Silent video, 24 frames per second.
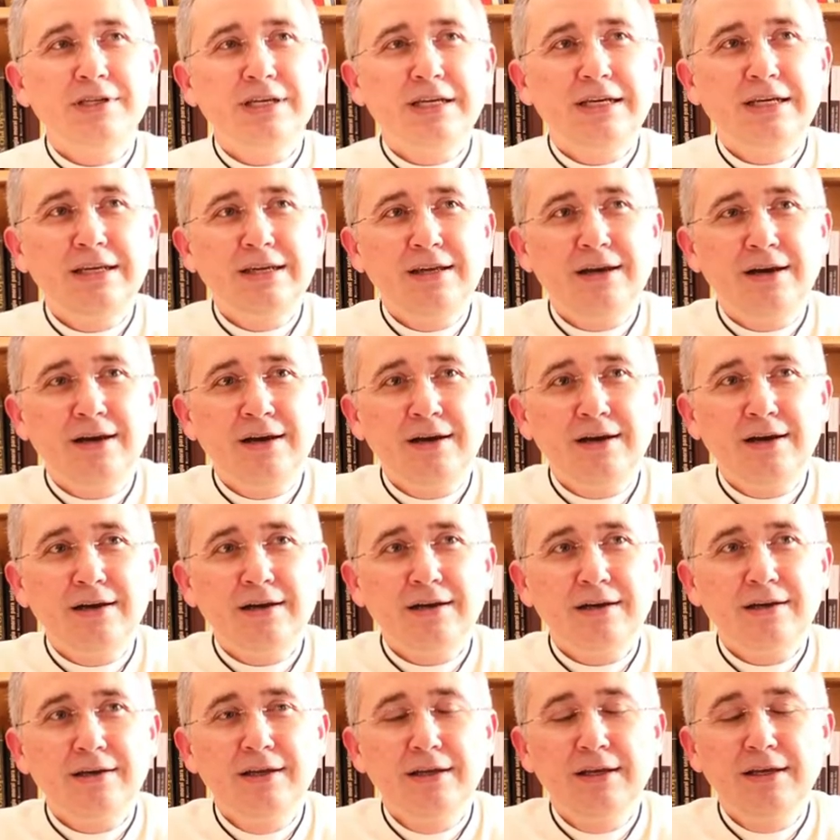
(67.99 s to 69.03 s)

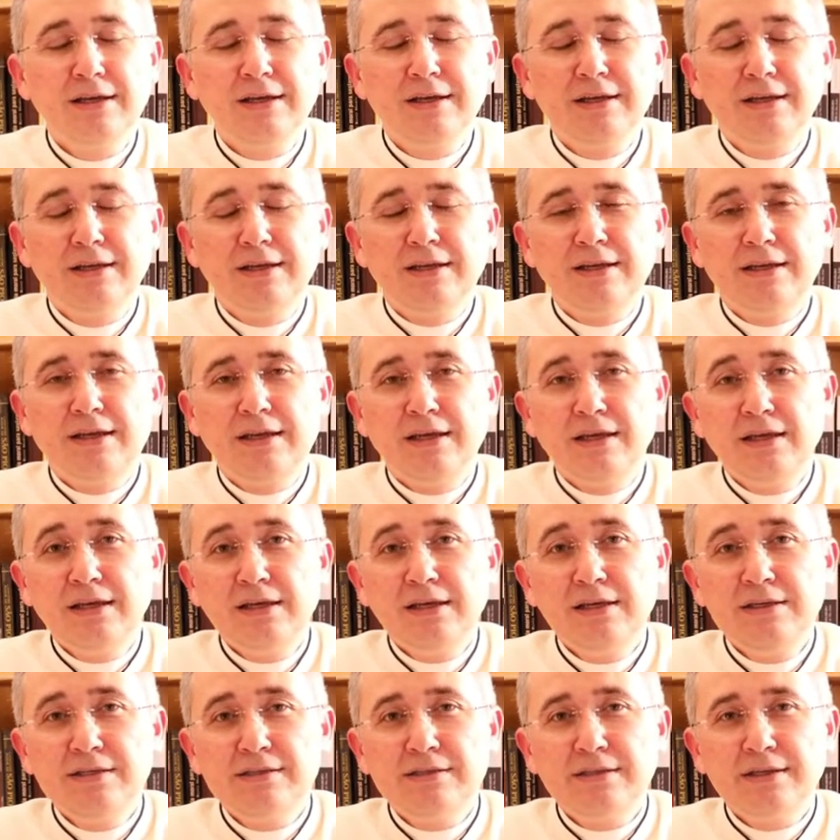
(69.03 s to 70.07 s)
criar
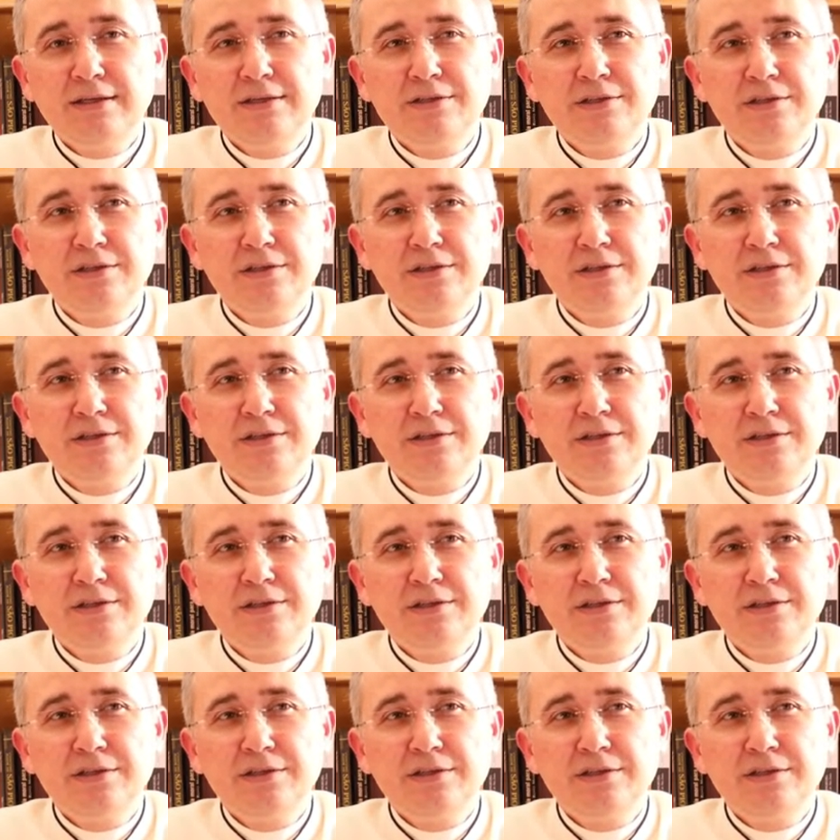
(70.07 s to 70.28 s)
leis, né?